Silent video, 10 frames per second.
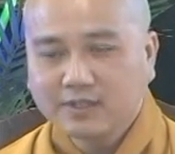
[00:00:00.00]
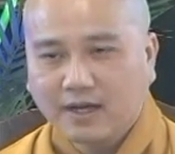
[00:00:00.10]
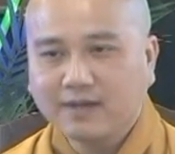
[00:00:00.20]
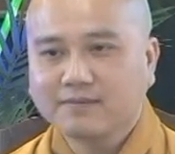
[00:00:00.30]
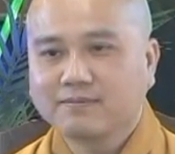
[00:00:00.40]

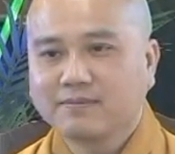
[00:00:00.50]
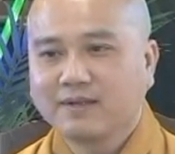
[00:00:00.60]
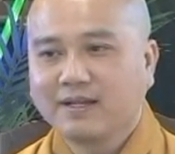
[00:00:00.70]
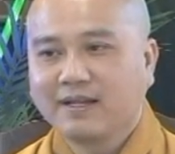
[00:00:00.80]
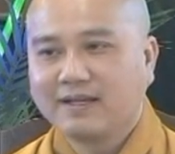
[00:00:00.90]
Trước hết
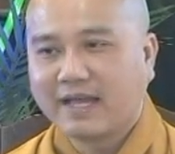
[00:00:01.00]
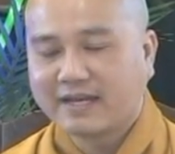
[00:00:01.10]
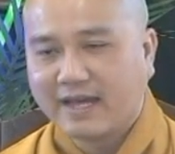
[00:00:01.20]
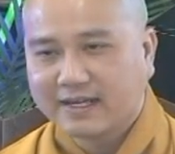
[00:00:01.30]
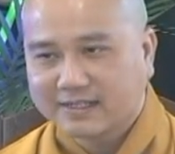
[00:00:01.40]

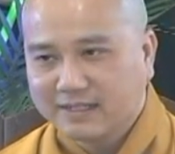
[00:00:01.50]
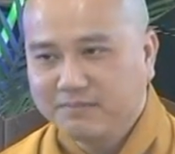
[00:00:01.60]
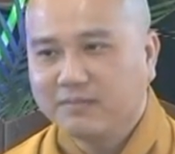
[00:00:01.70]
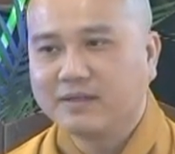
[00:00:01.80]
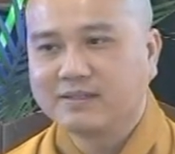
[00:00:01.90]
là để
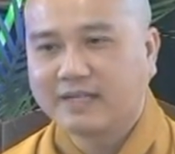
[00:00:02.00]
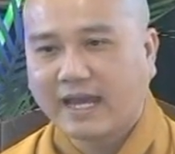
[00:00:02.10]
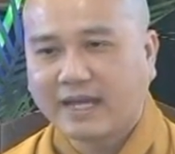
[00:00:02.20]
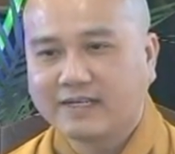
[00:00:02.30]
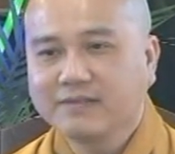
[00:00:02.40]
kính mừng
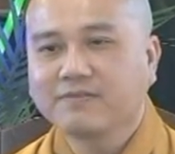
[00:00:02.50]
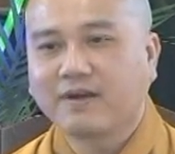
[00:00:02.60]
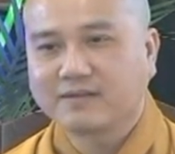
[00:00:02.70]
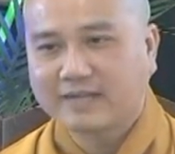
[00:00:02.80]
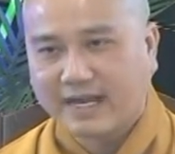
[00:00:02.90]
ngày Đức
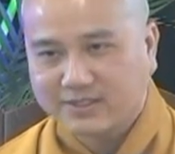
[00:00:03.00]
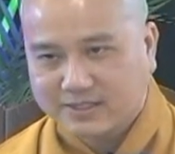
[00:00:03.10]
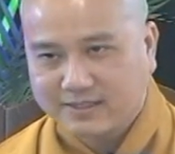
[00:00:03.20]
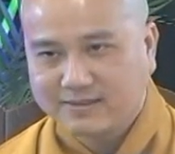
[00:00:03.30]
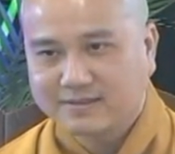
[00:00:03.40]
Phật đản
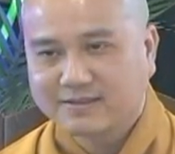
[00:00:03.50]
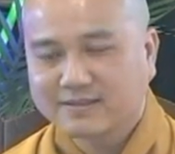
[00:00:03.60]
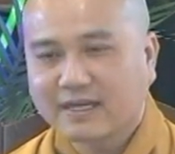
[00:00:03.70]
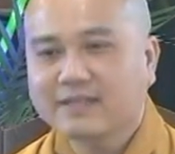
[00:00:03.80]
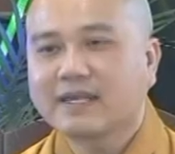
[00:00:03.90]
sinh
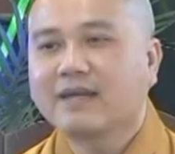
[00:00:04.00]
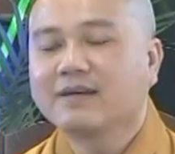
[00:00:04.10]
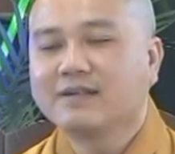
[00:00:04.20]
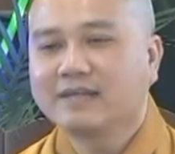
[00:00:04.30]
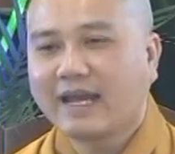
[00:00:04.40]
cách
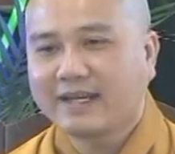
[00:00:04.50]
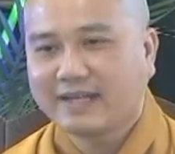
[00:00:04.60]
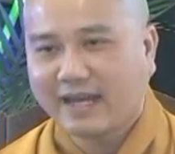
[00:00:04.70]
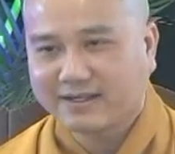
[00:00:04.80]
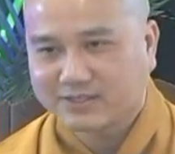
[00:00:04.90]
đây hơn
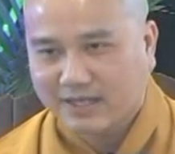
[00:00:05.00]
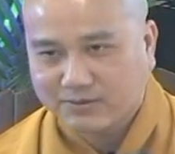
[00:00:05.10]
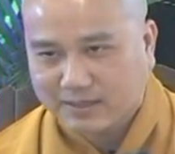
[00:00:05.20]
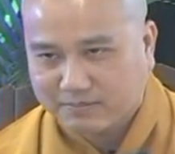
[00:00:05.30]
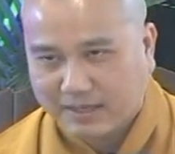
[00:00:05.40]
hai nghìn
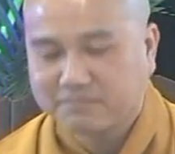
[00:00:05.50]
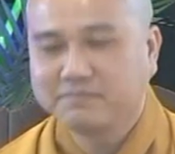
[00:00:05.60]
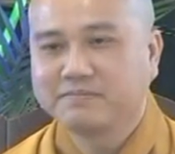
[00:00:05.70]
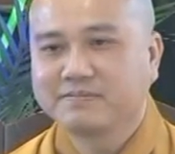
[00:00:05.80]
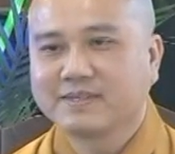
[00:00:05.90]
sáu trăm năm.